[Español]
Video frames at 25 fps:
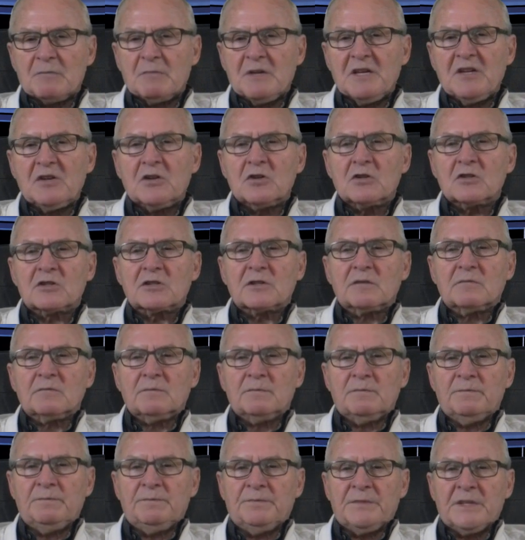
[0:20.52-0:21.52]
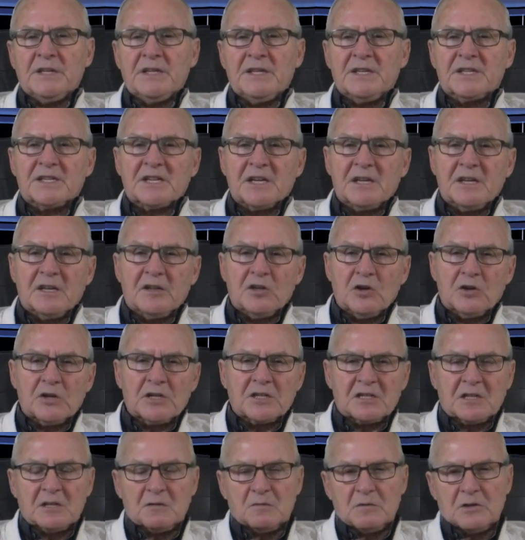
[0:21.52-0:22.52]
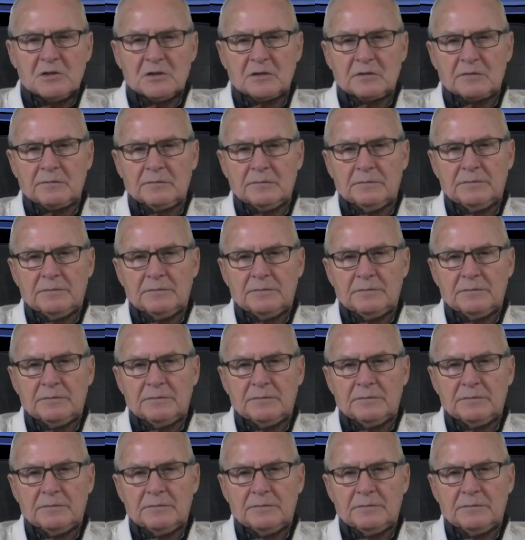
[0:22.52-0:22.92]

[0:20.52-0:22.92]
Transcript: amigos y seguidores del blog.